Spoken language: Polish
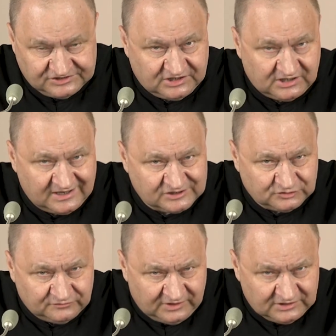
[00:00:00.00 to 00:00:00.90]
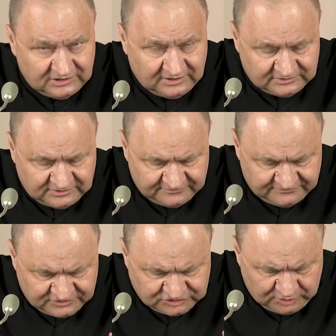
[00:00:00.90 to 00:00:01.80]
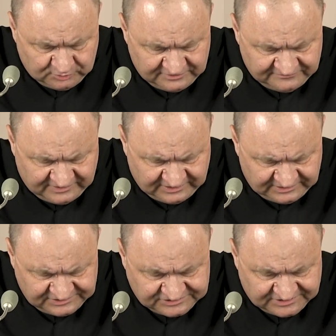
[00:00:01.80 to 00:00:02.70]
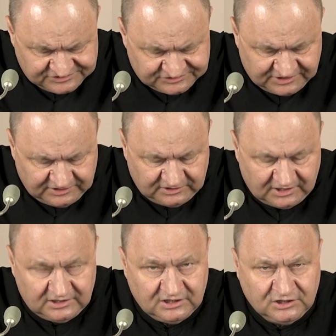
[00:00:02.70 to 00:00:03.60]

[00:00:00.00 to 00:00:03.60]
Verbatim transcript: zaangażowanie nader w dzieło ewangelizacyjne